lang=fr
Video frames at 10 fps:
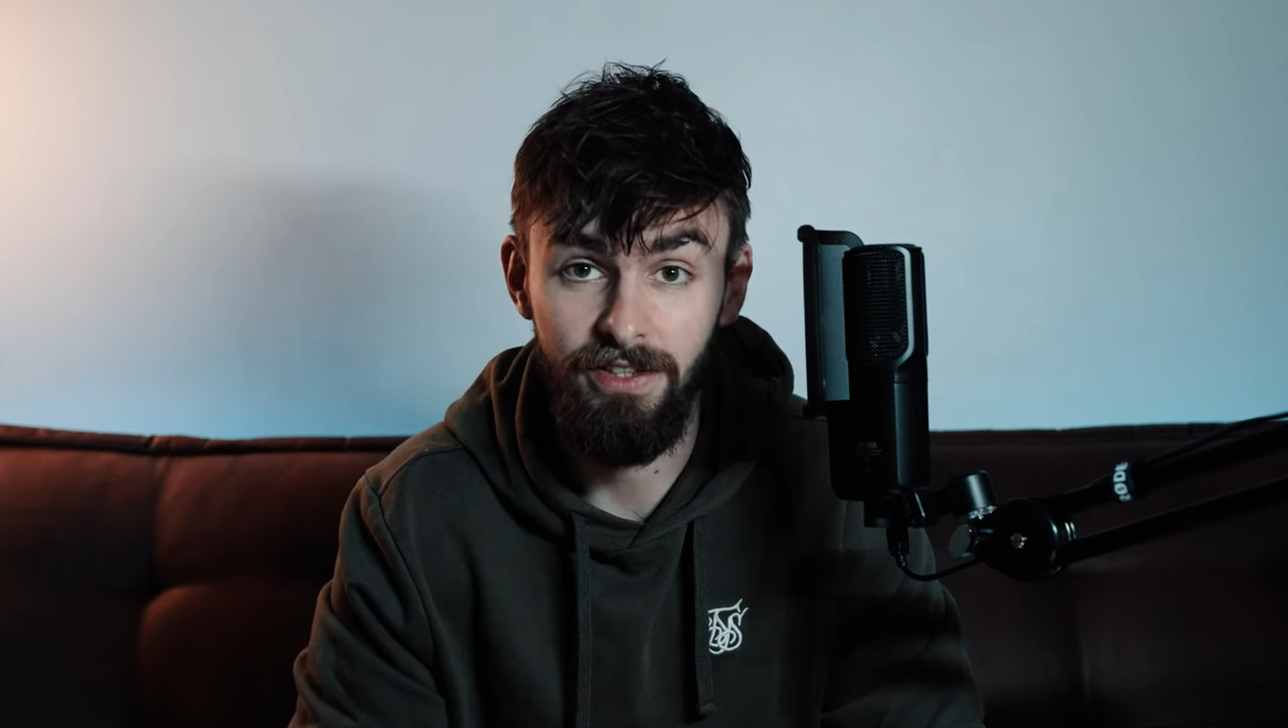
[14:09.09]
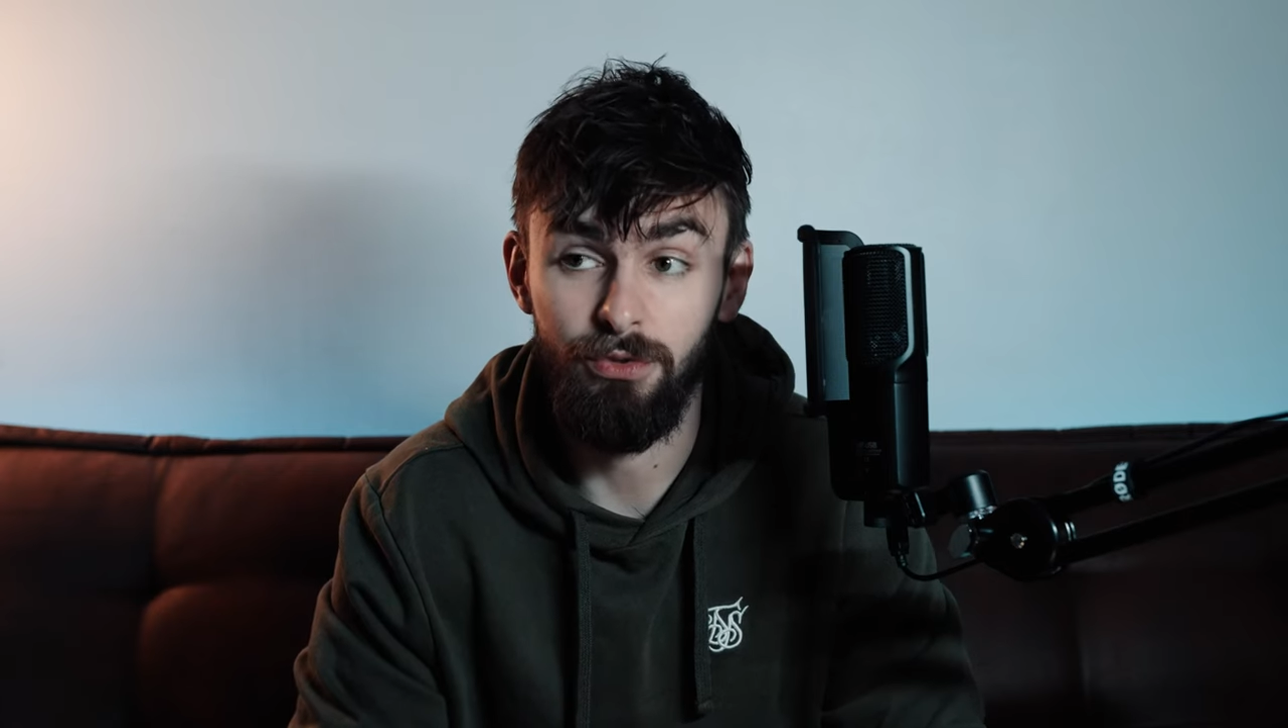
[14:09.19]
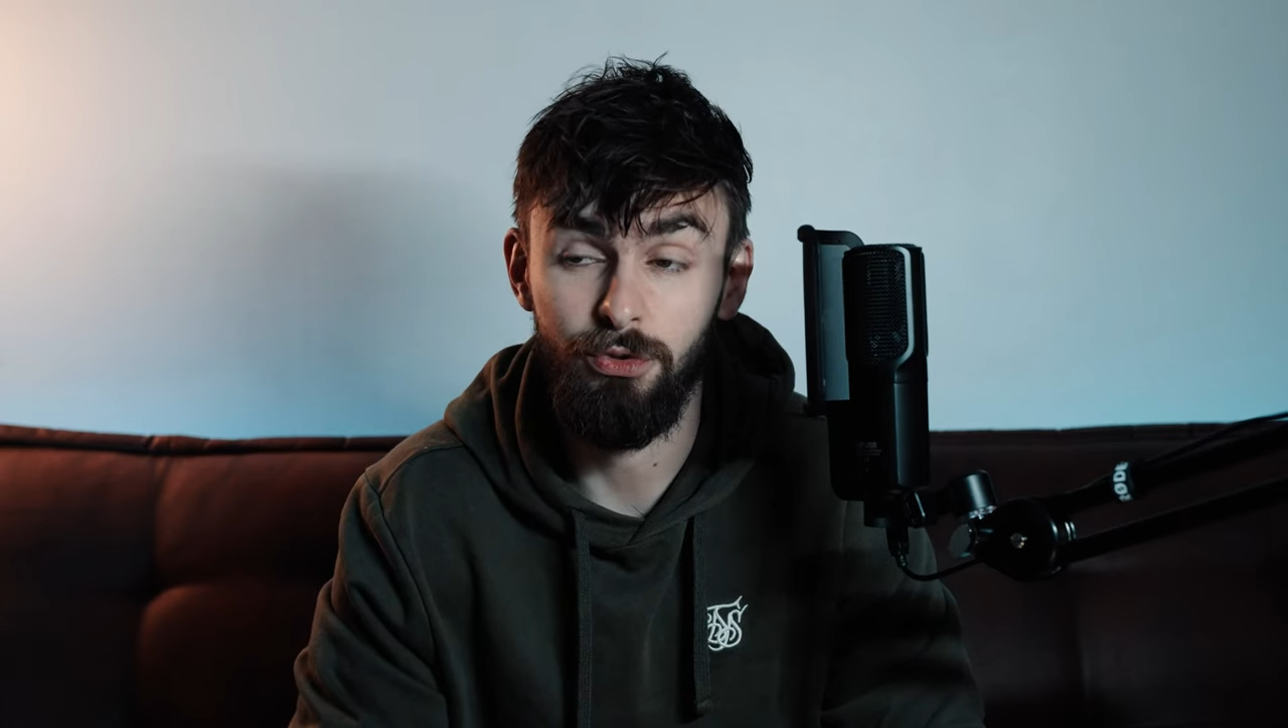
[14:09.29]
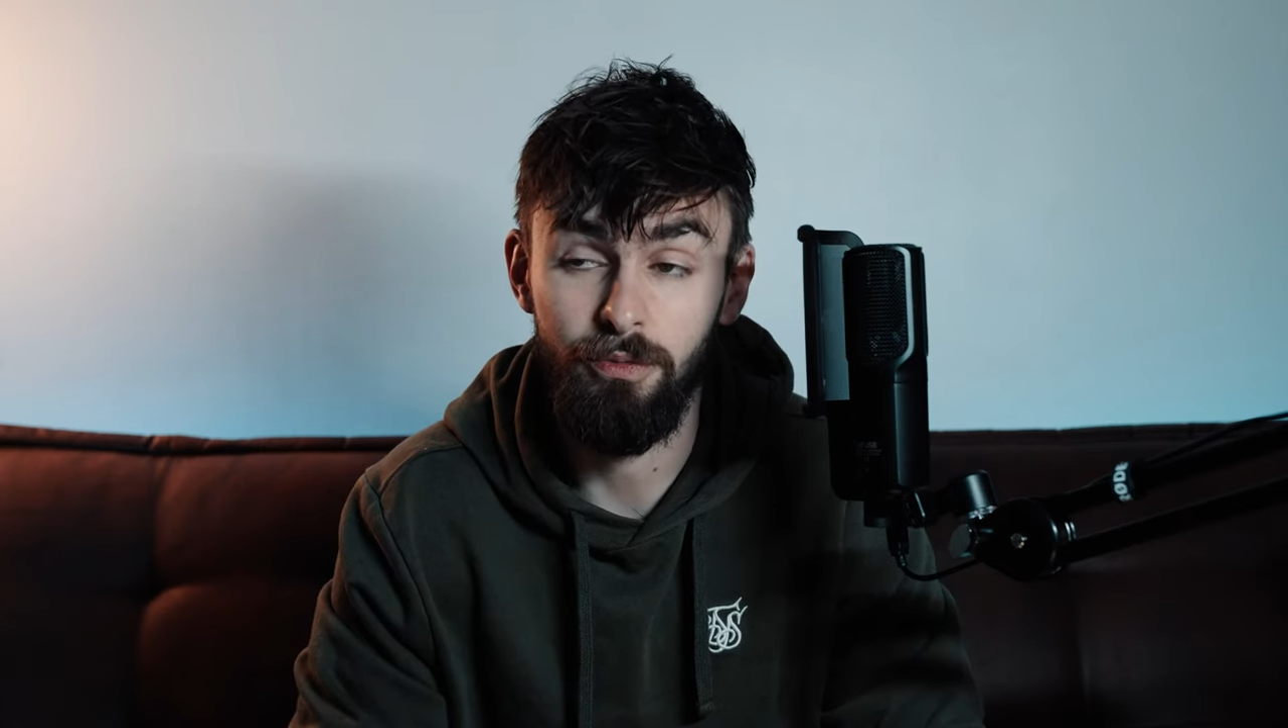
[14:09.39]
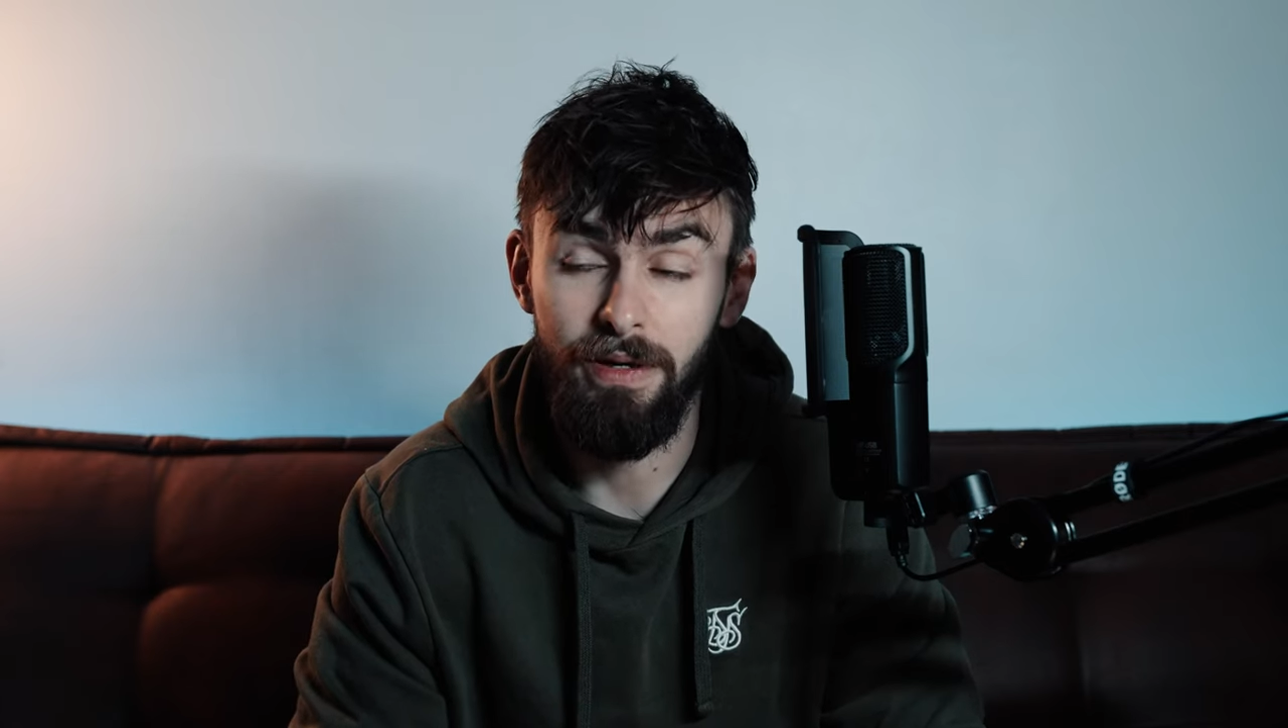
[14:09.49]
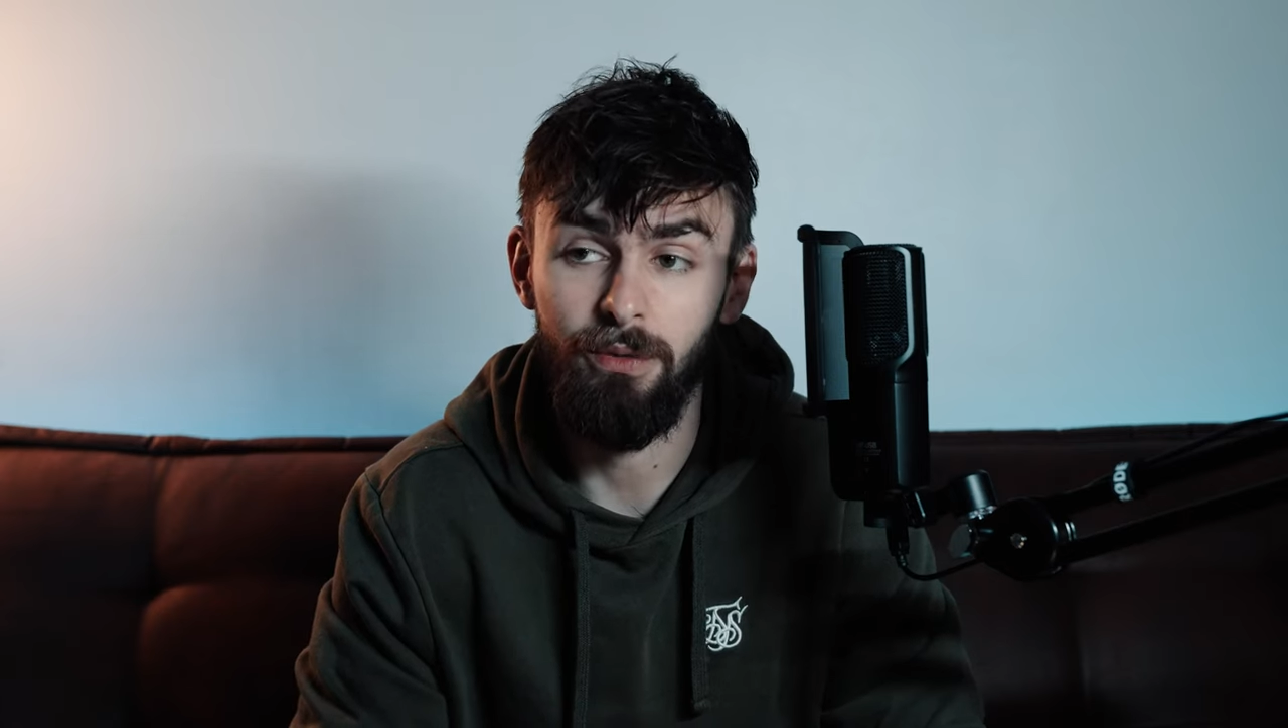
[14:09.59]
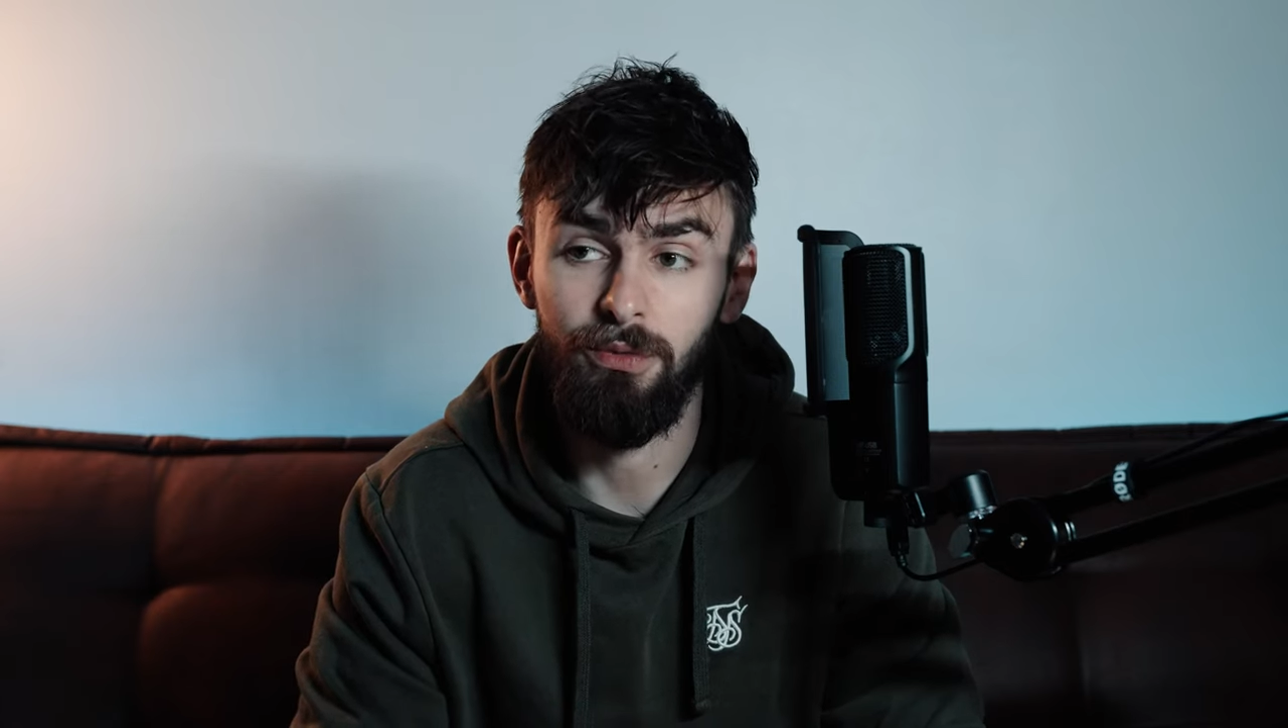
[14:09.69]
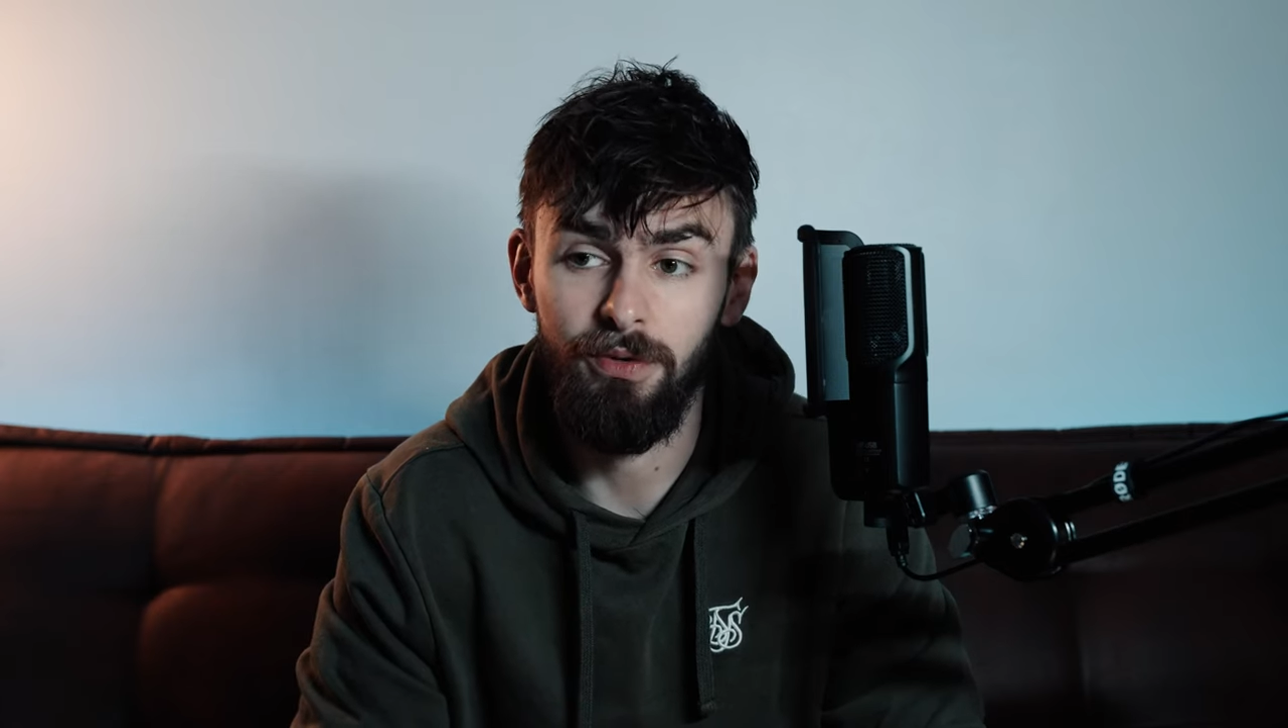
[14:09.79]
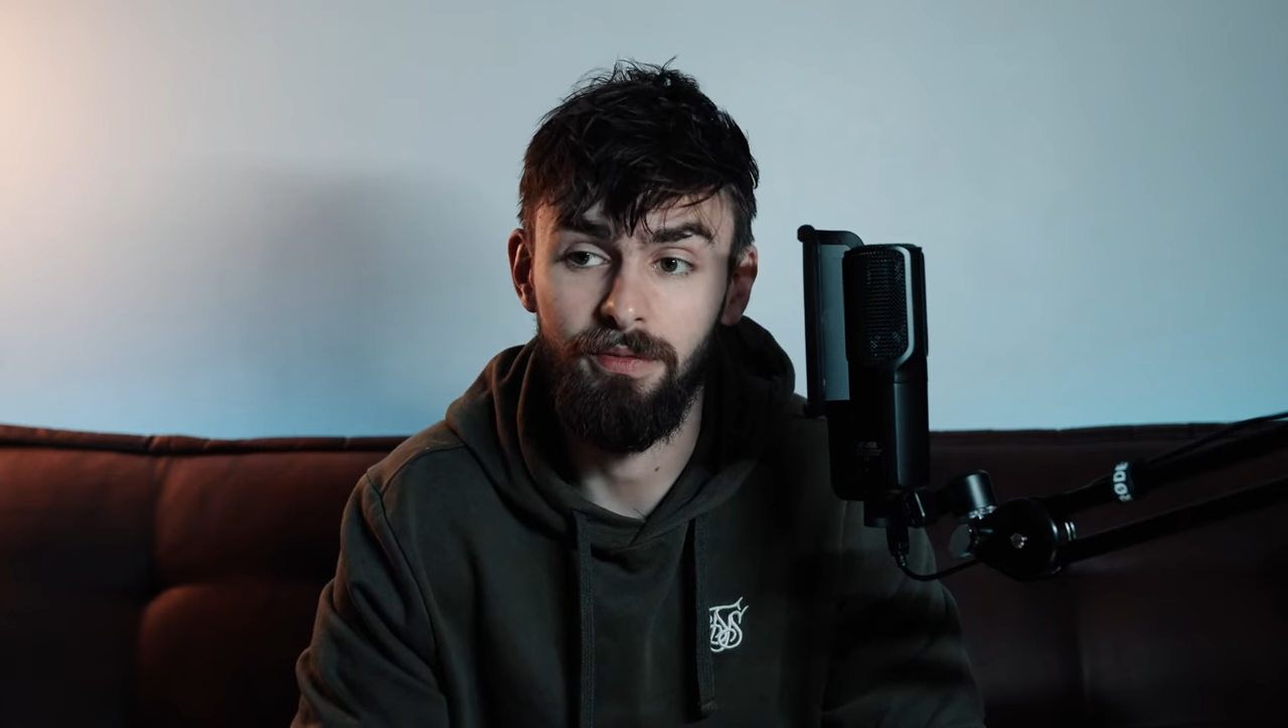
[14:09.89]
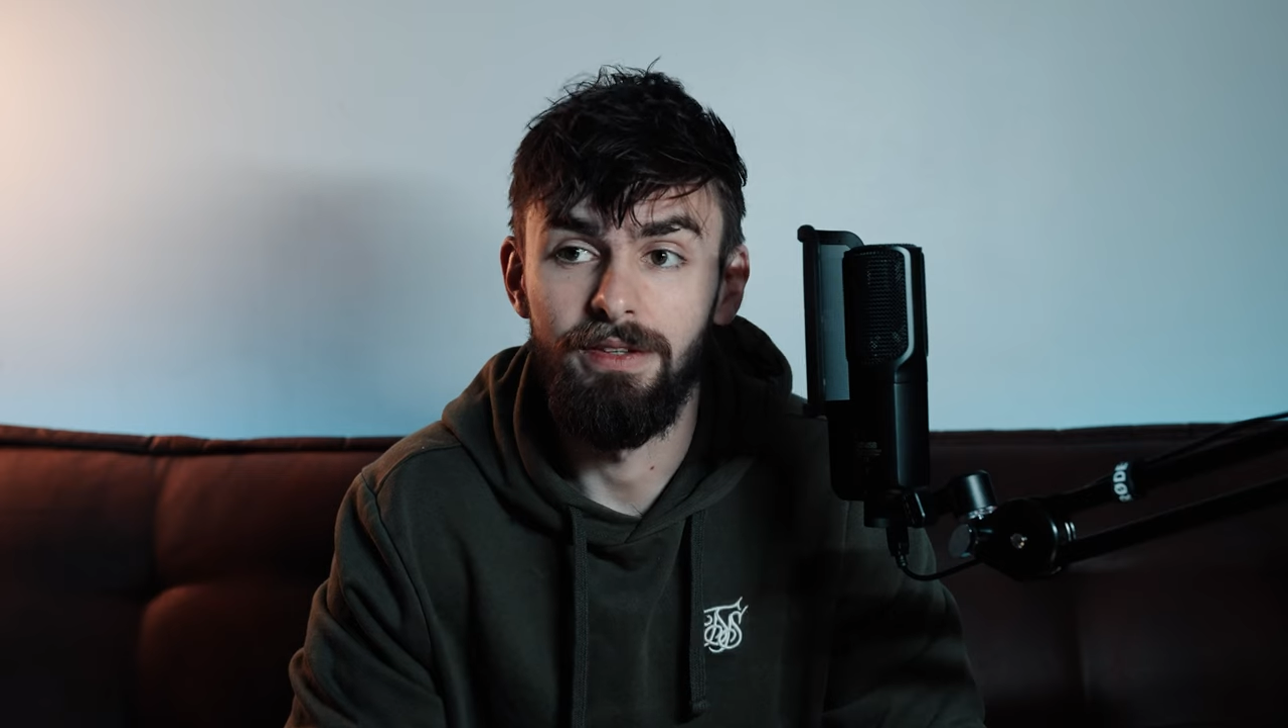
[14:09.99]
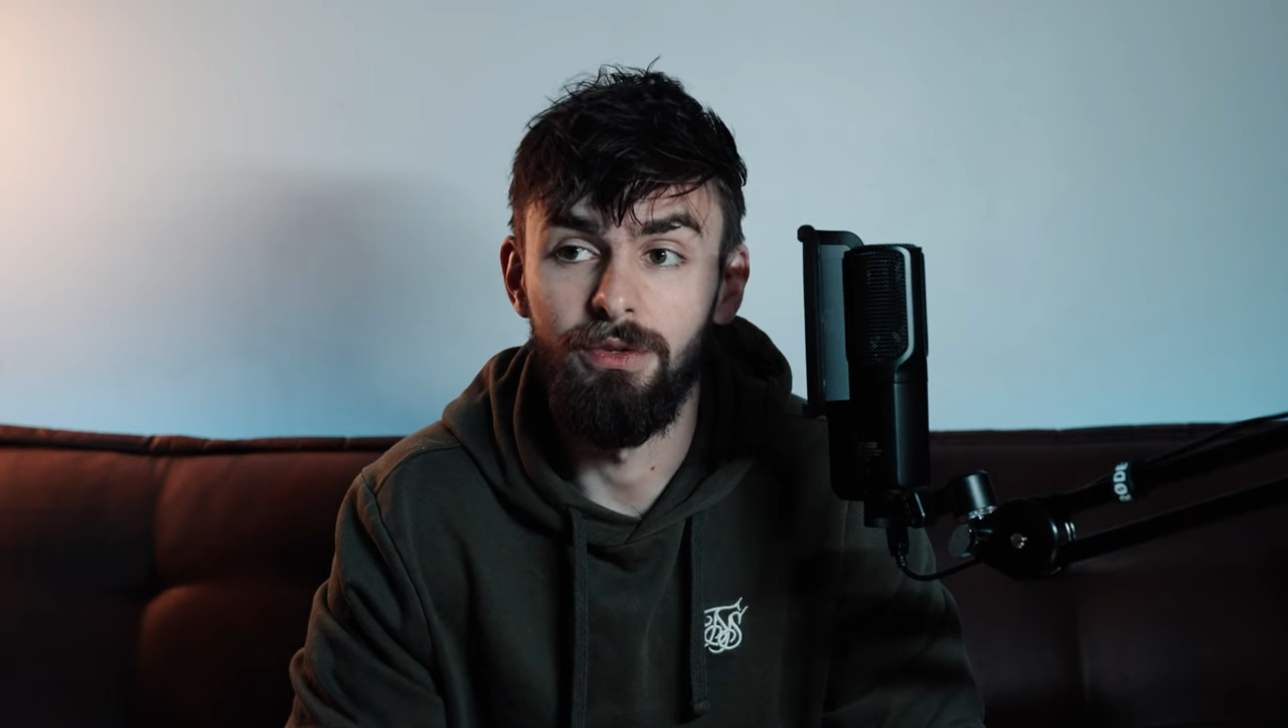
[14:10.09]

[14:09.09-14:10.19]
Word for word: j'en suis super content.